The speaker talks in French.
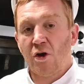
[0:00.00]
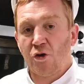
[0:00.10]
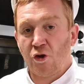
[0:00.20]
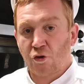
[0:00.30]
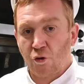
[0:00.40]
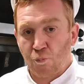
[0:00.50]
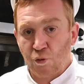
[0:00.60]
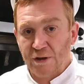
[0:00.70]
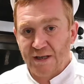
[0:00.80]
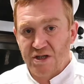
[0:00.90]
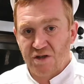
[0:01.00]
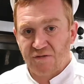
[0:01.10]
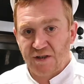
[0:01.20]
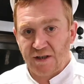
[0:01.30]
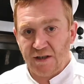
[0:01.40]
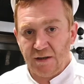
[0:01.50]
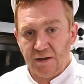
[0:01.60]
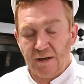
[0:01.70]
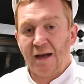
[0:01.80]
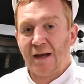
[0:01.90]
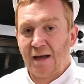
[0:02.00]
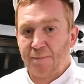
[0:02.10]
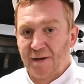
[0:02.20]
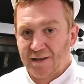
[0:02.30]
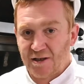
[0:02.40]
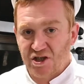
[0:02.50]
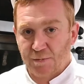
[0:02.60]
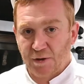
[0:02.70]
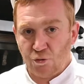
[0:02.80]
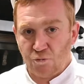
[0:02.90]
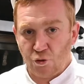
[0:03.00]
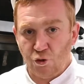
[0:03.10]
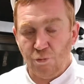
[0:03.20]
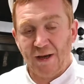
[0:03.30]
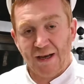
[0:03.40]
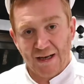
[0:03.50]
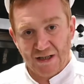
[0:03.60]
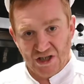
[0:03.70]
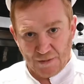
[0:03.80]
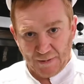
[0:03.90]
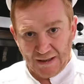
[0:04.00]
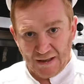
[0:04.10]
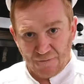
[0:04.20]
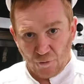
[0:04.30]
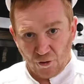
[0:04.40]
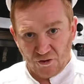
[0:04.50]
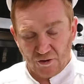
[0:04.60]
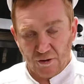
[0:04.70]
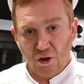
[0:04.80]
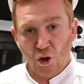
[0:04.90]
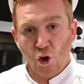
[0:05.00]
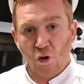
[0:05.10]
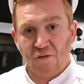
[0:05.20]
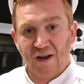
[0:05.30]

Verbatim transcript: notre pointage est fini la pâte a déjà pris du volume et elle a déjà pris de la force. On va